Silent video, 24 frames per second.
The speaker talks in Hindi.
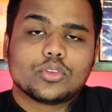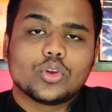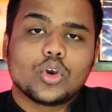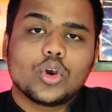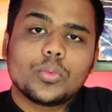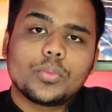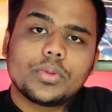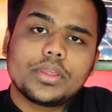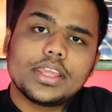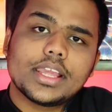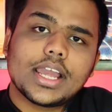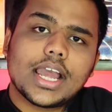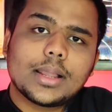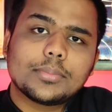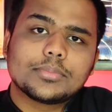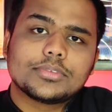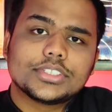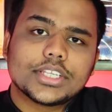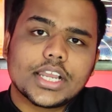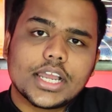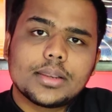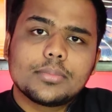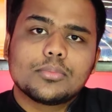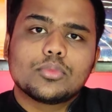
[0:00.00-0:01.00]
तो भी
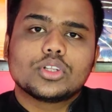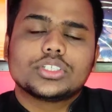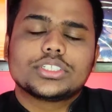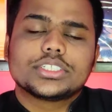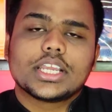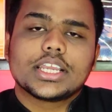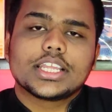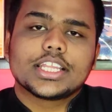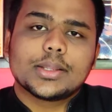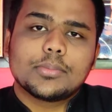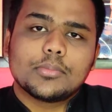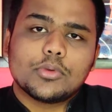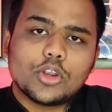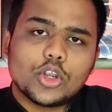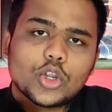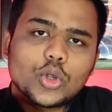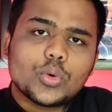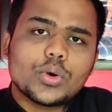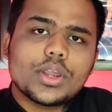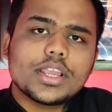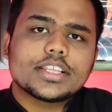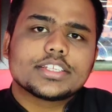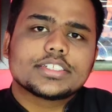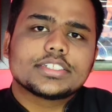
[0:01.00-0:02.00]
आप जानबूझ के एकदम
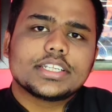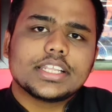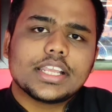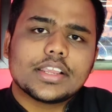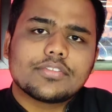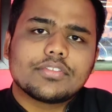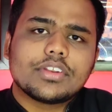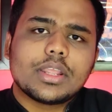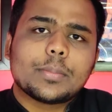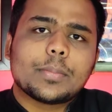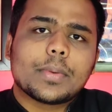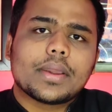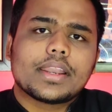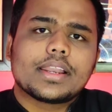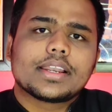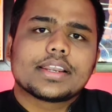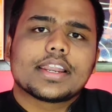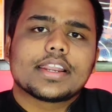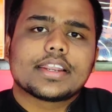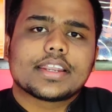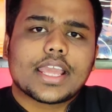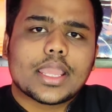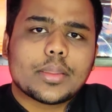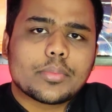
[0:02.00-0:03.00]
लोएस्ट टीएफटी पैनल
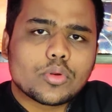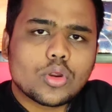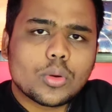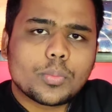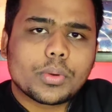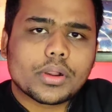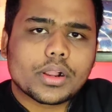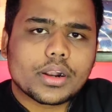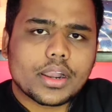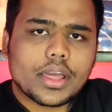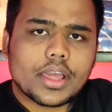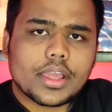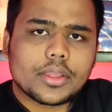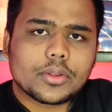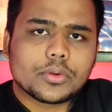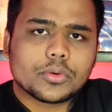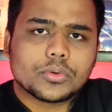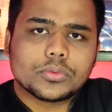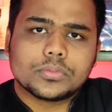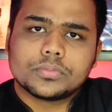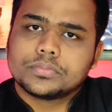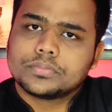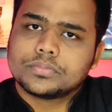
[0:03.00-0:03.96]
के टाइप को पकड़ाए हो